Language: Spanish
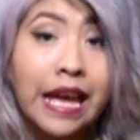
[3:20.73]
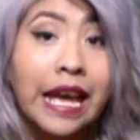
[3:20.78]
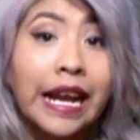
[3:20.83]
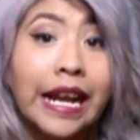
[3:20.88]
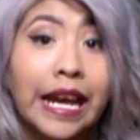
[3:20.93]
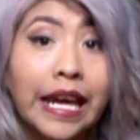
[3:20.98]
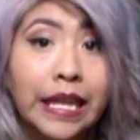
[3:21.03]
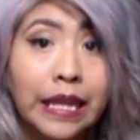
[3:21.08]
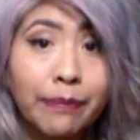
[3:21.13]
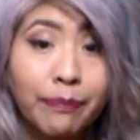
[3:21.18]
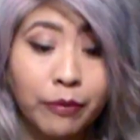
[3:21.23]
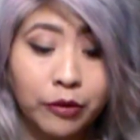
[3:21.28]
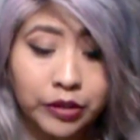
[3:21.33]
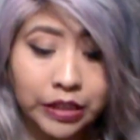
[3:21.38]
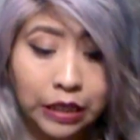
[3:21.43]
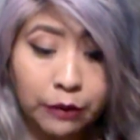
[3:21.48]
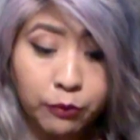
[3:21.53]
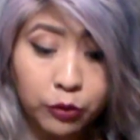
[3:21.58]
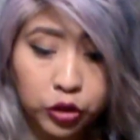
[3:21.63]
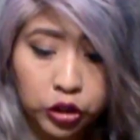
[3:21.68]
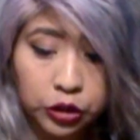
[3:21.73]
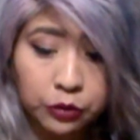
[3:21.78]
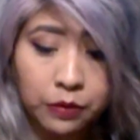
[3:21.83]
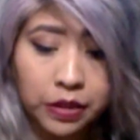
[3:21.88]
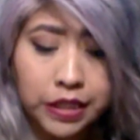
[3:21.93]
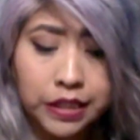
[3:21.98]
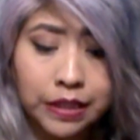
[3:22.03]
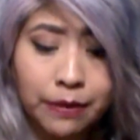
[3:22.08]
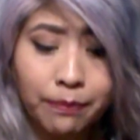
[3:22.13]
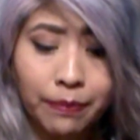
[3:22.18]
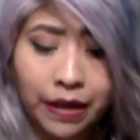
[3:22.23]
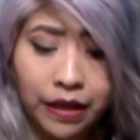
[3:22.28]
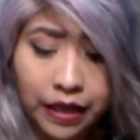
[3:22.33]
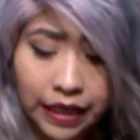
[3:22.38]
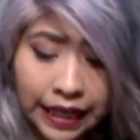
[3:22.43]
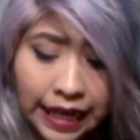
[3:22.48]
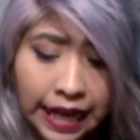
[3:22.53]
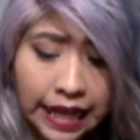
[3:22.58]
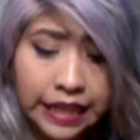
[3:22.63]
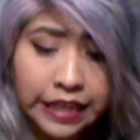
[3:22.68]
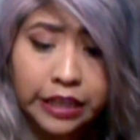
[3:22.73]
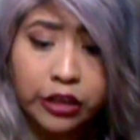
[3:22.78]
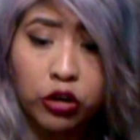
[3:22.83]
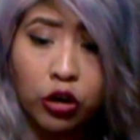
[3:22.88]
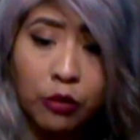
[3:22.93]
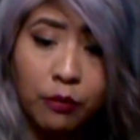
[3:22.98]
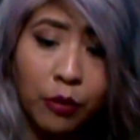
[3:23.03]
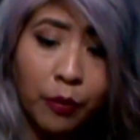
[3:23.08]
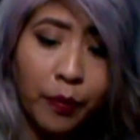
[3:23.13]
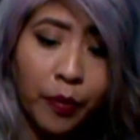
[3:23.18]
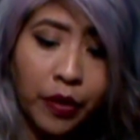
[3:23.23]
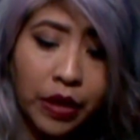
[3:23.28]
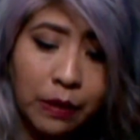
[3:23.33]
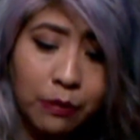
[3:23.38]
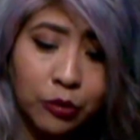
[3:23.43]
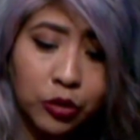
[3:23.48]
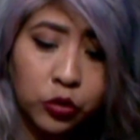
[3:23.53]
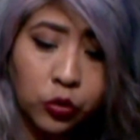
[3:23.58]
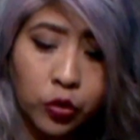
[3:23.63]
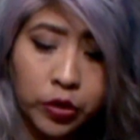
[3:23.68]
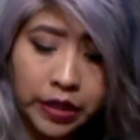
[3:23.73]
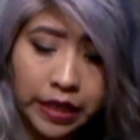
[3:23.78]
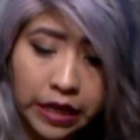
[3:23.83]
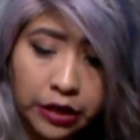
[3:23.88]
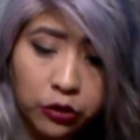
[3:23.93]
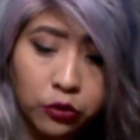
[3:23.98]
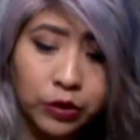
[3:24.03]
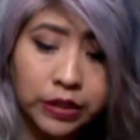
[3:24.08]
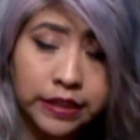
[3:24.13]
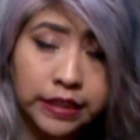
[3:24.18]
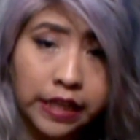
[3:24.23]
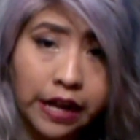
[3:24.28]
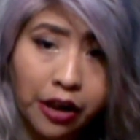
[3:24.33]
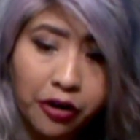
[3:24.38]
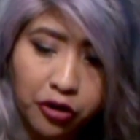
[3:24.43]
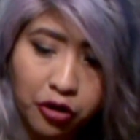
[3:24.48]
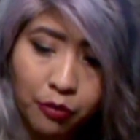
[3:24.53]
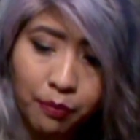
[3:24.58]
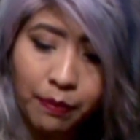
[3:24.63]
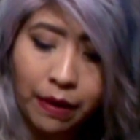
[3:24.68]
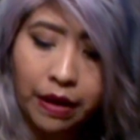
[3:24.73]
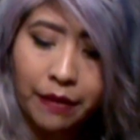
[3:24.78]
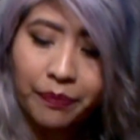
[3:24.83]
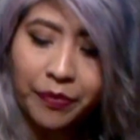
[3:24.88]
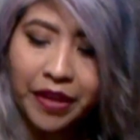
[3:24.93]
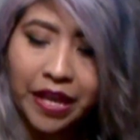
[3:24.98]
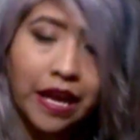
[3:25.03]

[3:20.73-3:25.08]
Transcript: Cada, o sea, muchos me dicen, Cali, ¿cómo podemos cuidar nuestra ropa?